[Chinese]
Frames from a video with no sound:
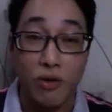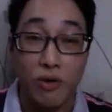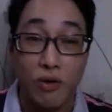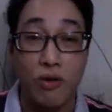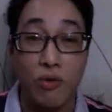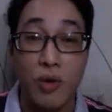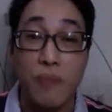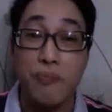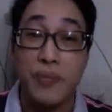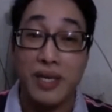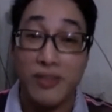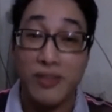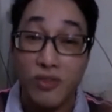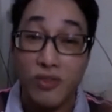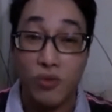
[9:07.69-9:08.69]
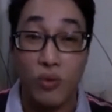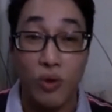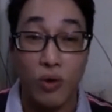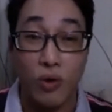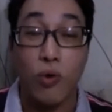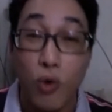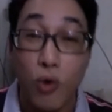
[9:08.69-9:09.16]
哦，会变
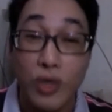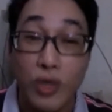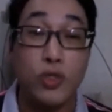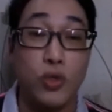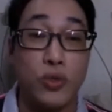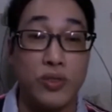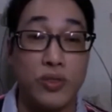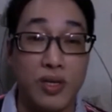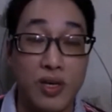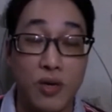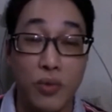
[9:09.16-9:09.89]
多，我会存。